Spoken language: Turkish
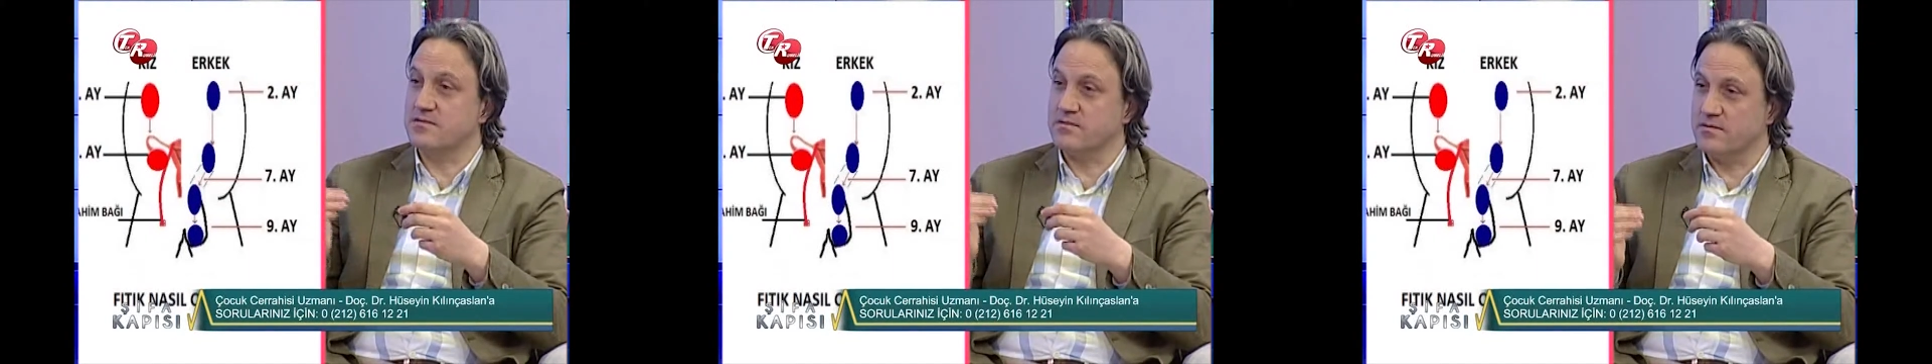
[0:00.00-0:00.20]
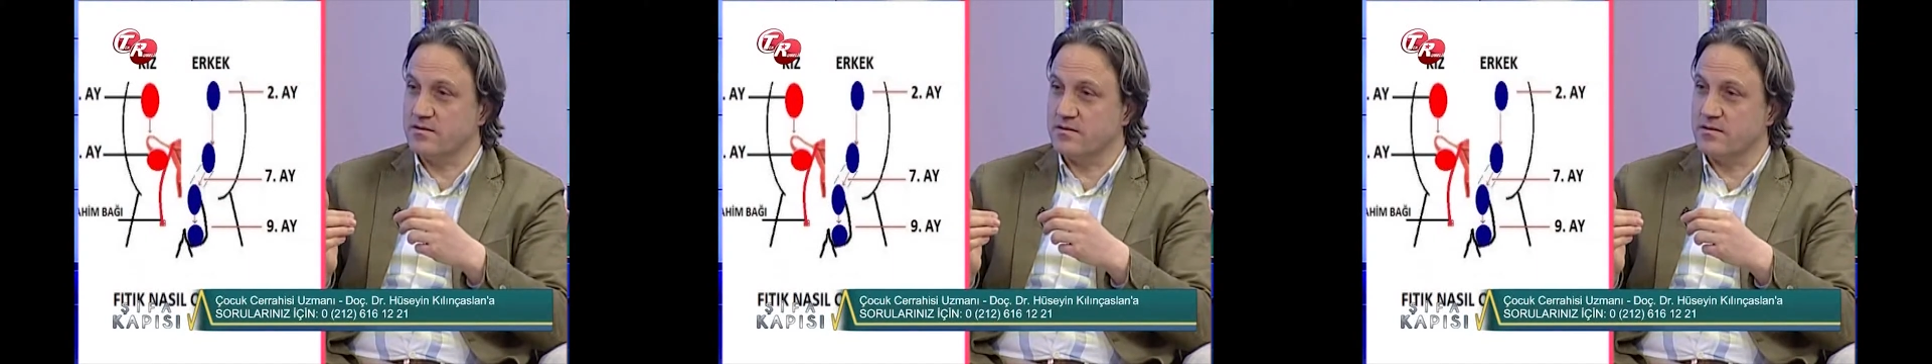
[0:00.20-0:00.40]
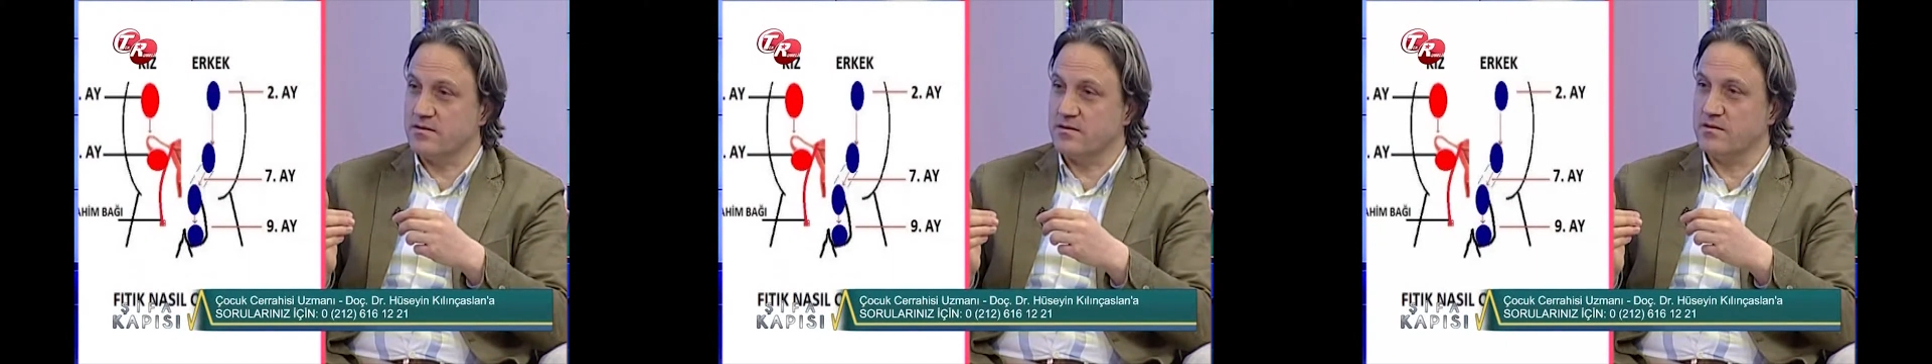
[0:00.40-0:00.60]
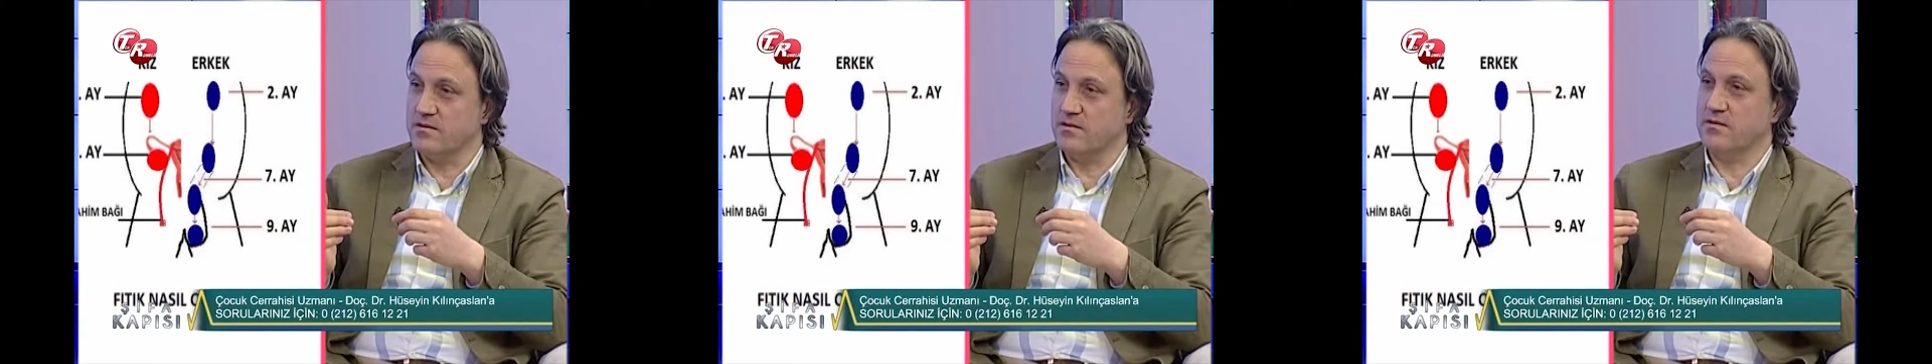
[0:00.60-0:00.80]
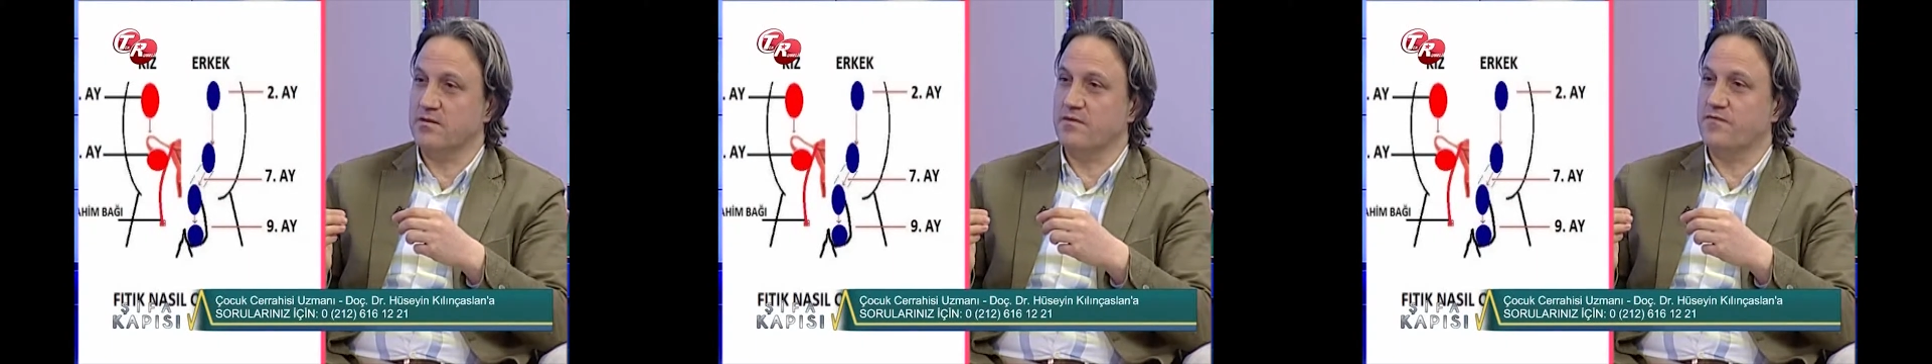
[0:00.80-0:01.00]
e,
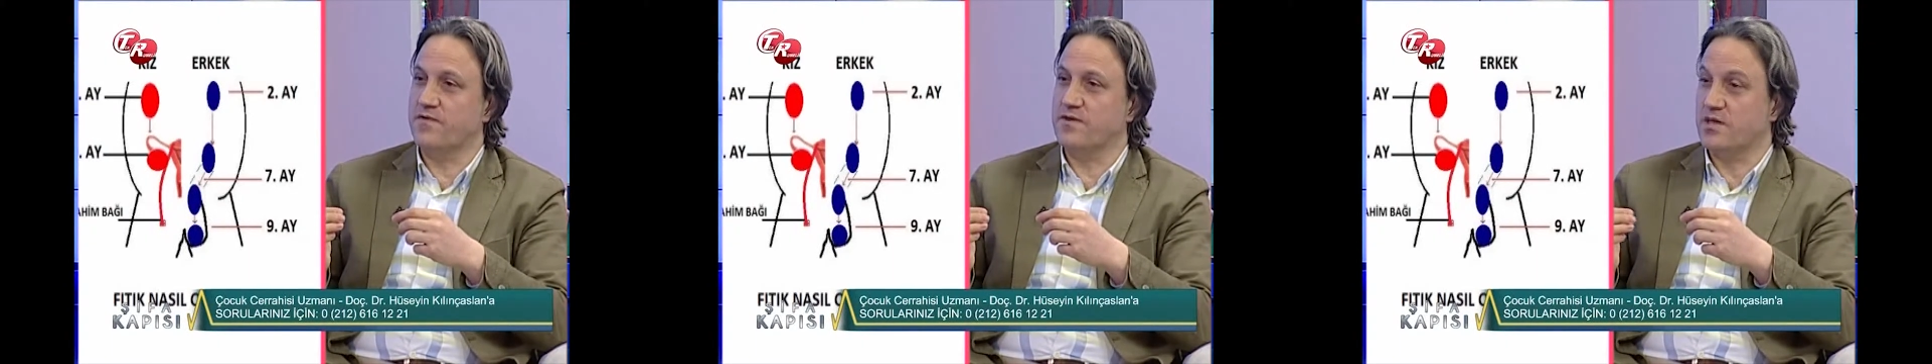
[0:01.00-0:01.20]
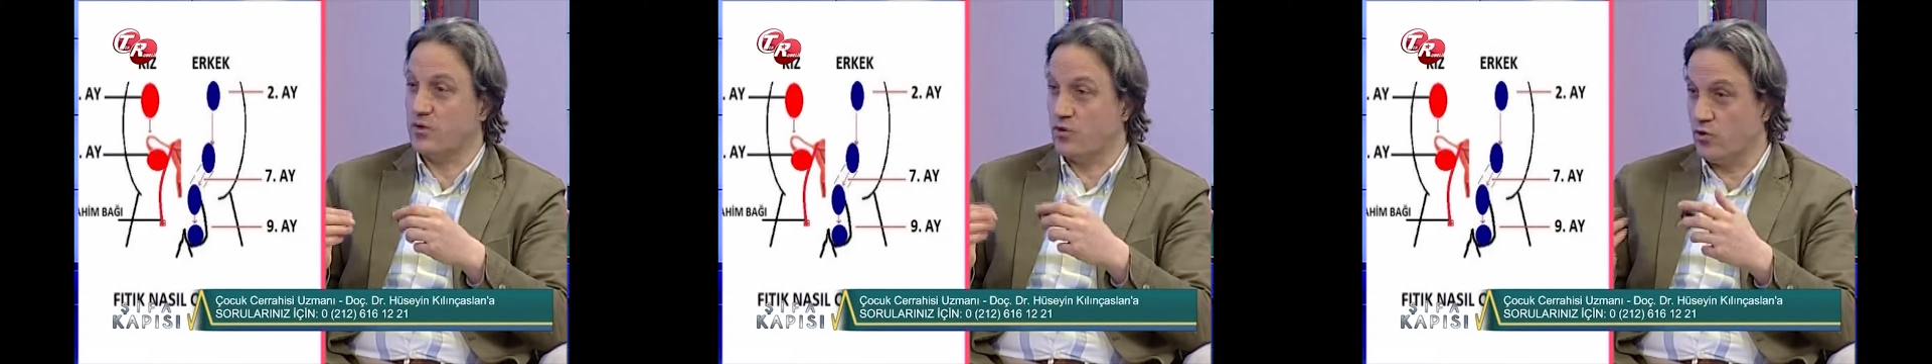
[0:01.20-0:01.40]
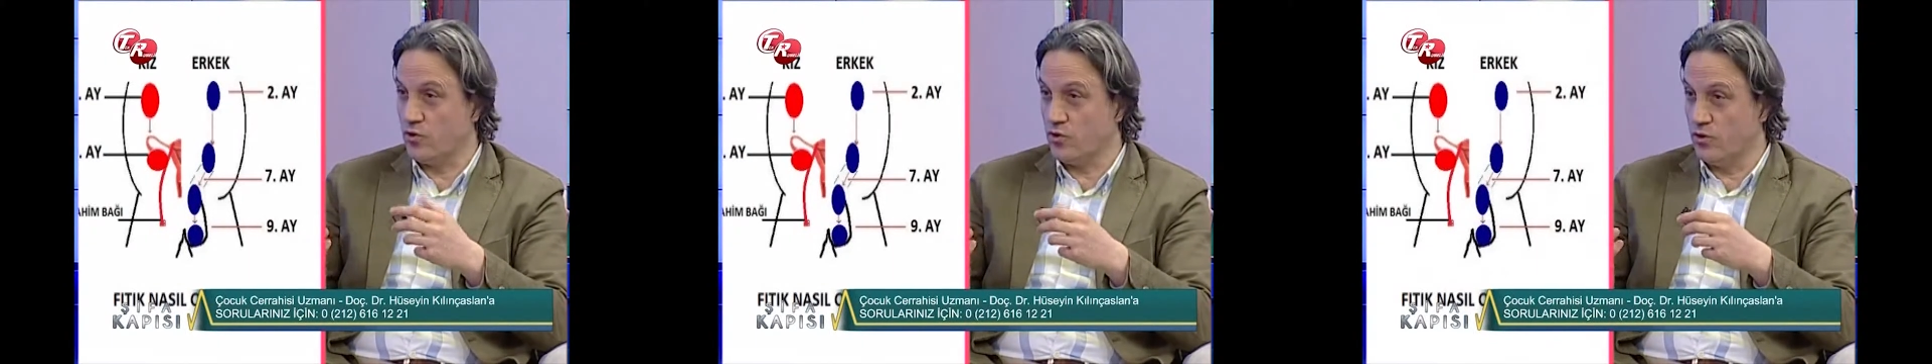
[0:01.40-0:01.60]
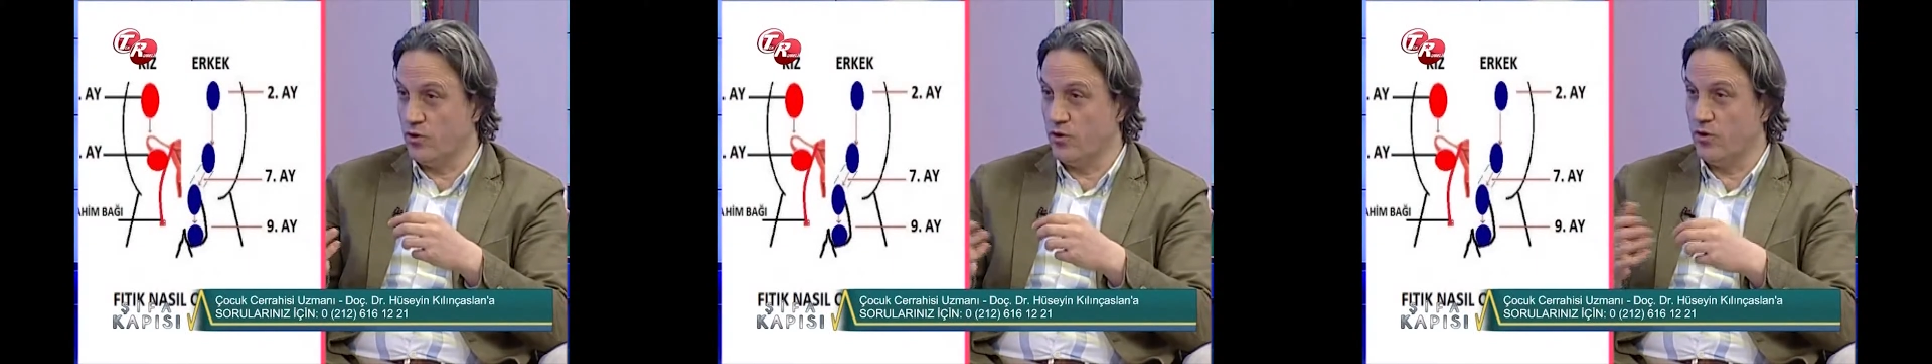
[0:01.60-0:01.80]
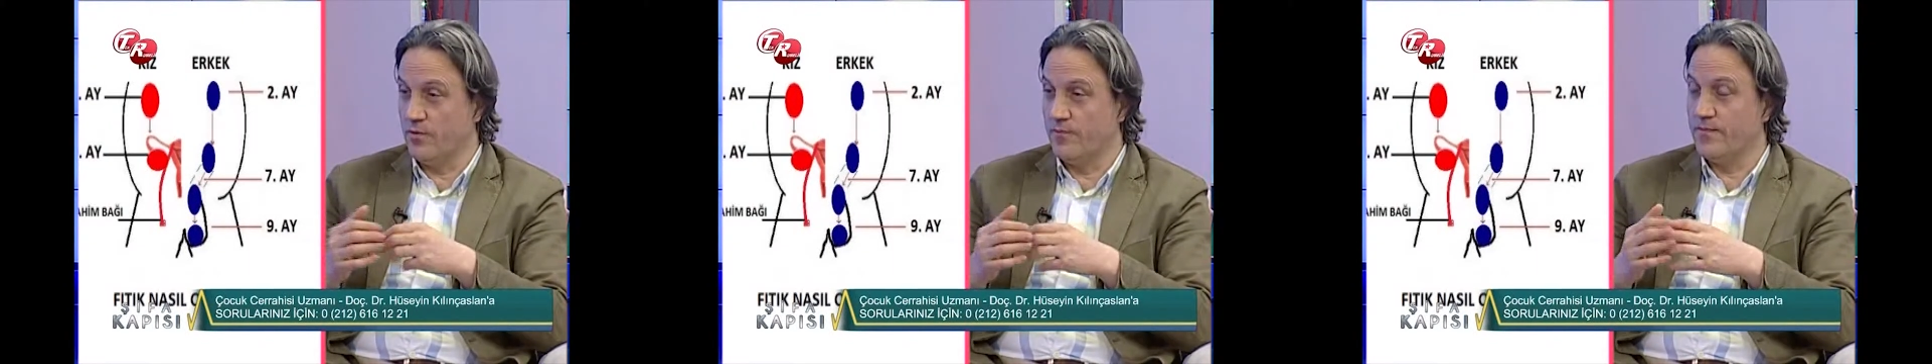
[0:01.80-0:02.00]
fıtık
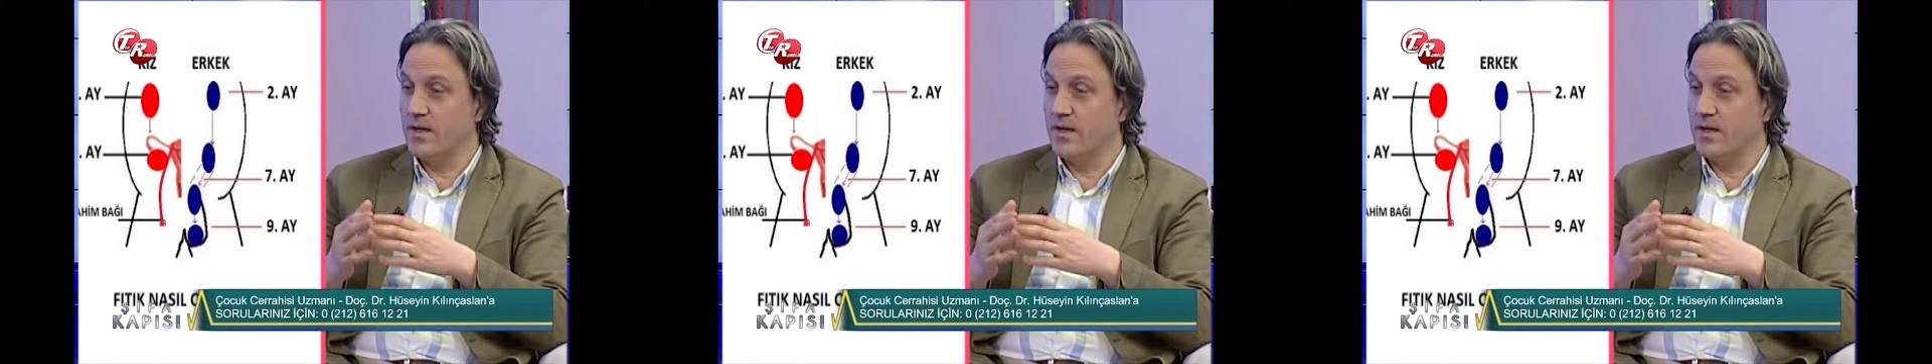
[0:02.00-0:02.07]
görülüyor?